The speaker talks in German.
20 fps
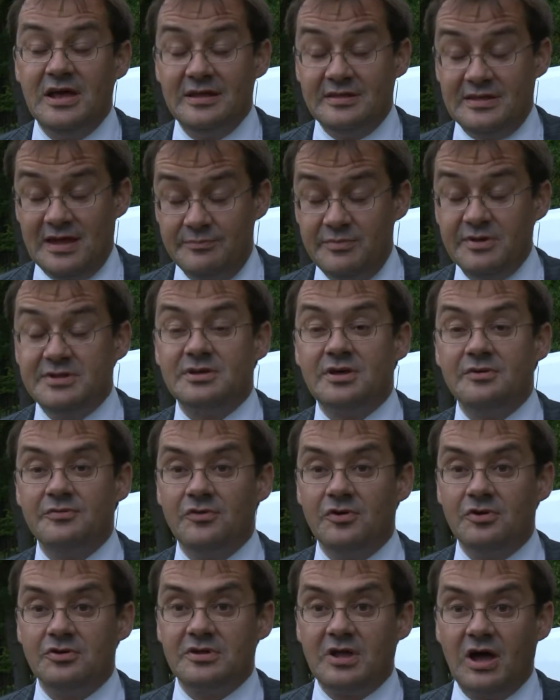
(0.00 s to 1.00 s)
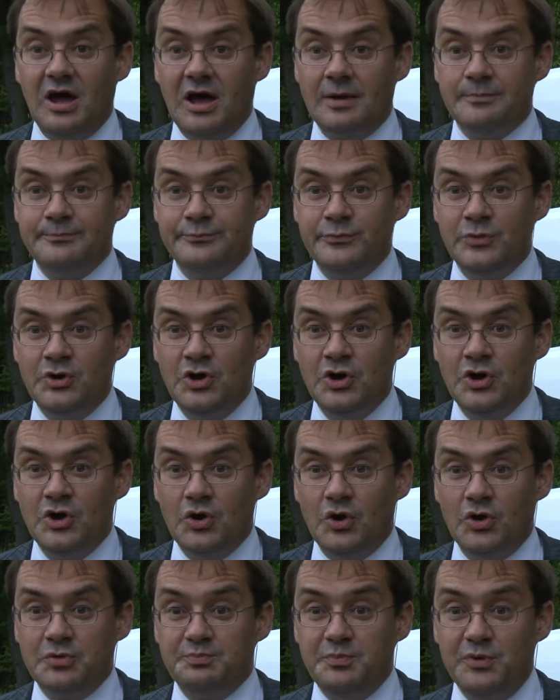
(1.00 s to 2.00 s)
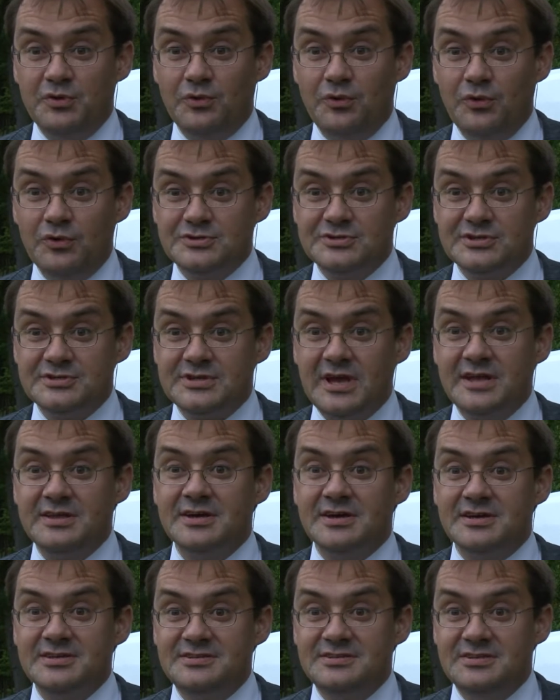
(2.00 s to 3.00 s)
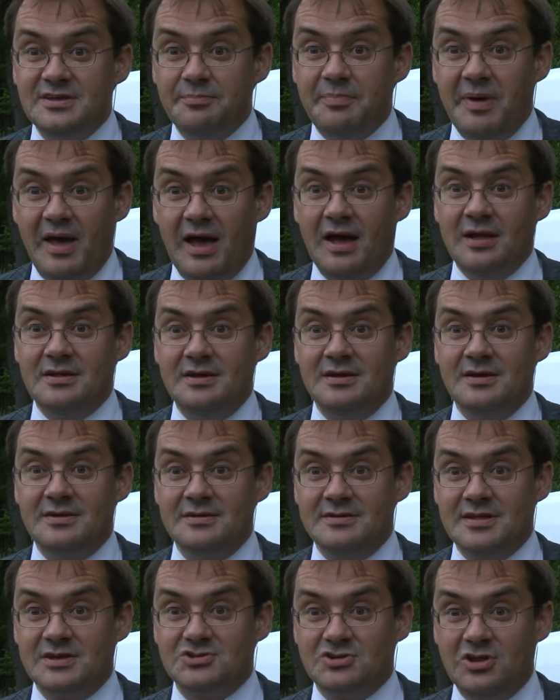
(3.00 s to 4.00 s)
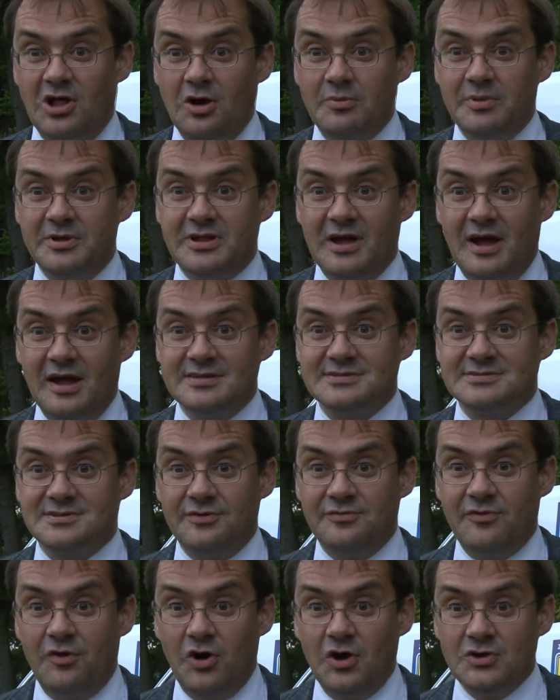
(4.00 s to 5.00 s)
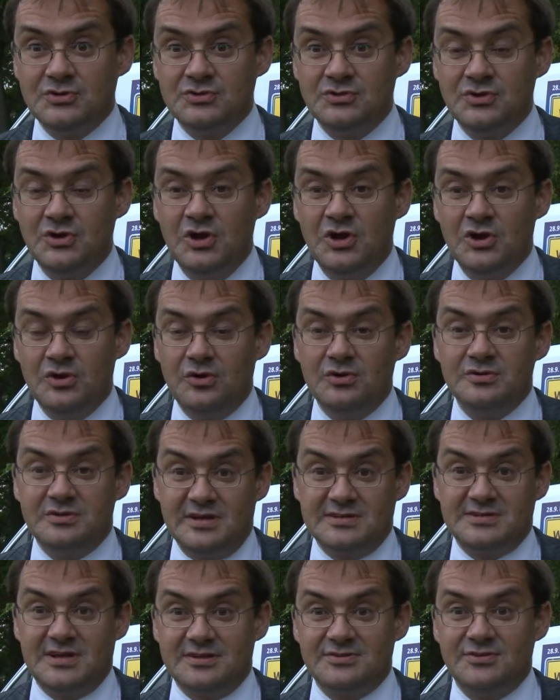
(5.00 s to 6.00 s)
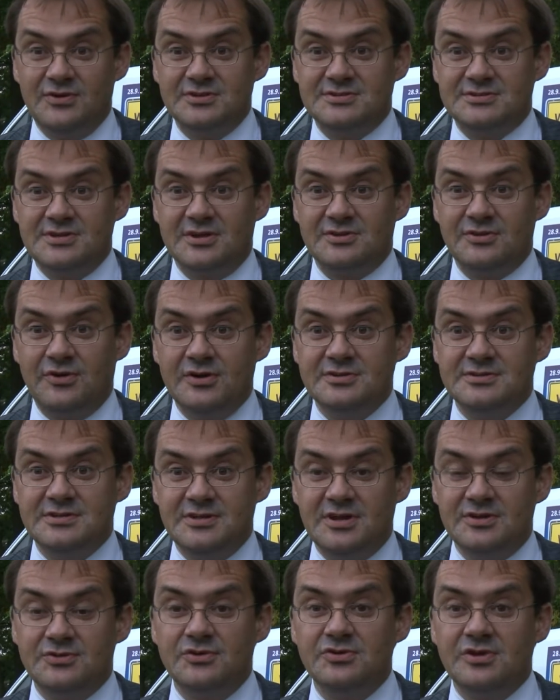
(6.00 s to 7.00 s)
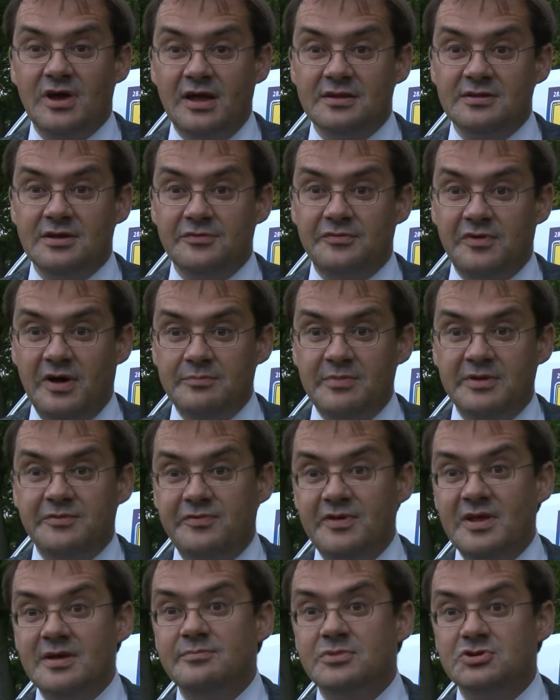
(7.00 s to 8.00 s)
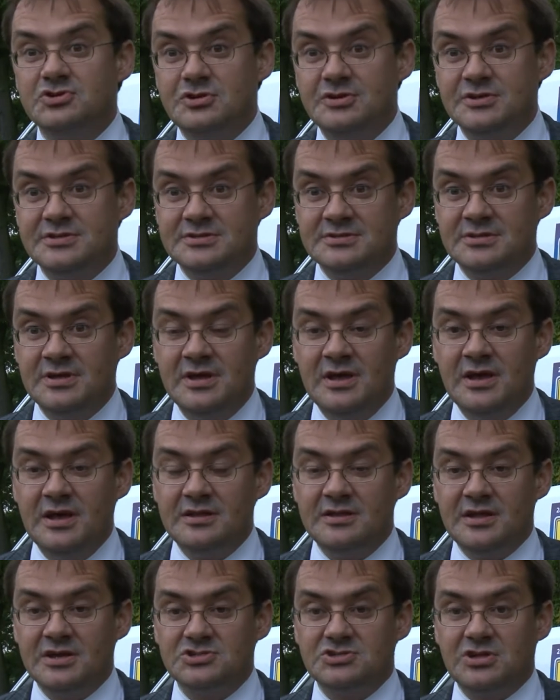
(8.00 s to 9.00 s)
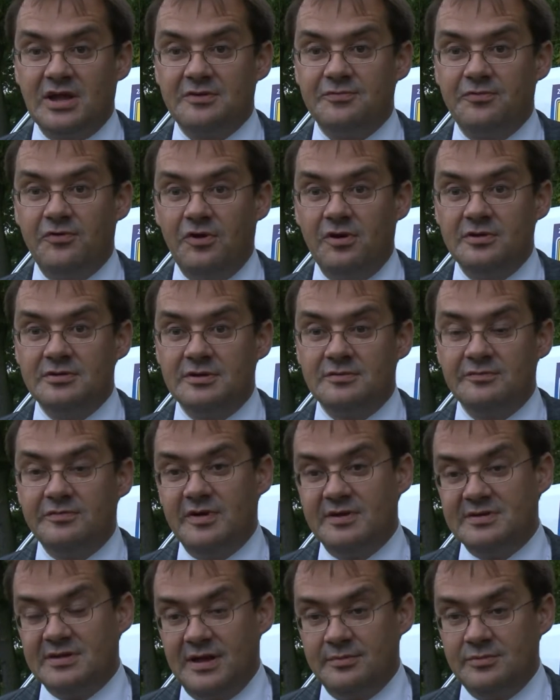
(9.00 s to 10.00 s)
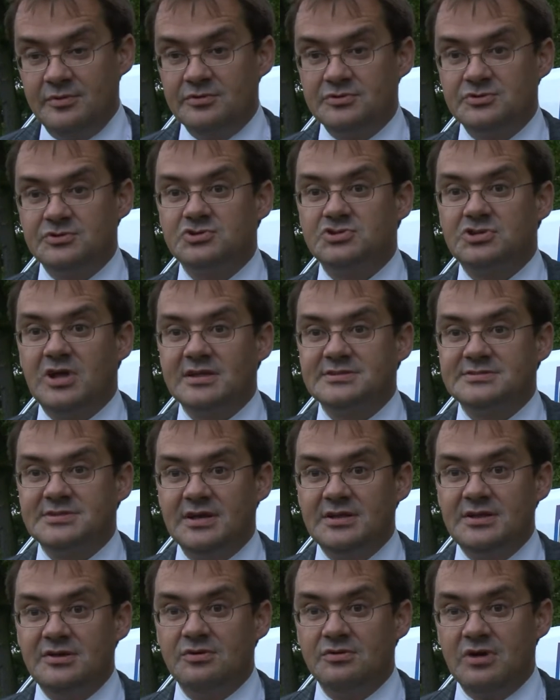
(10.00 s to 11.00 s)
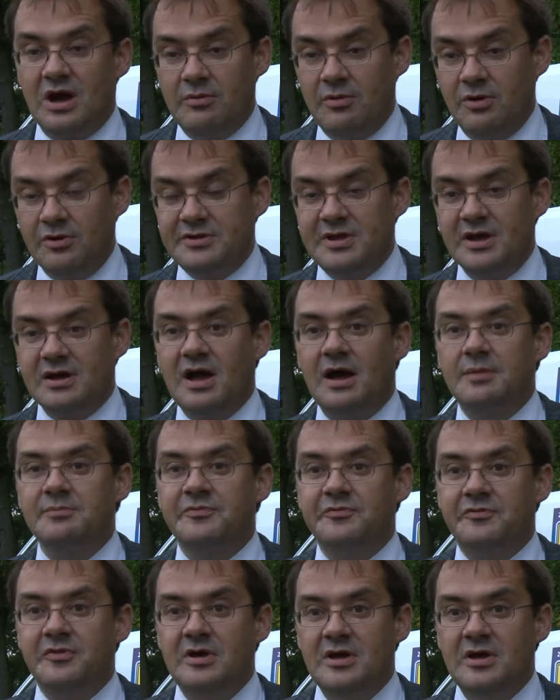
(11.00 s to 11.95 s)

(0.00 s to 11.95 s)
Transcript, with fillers: da mitgewirkt haben. Und Melrose ist eine richtige Perle des Schlaubetals geworden. Und das hat 1990 natürlich angefangen mit vielen Beschlüssen der Stadtverordnetenversammlung zur Stadtsanierung, aber auch der Kampf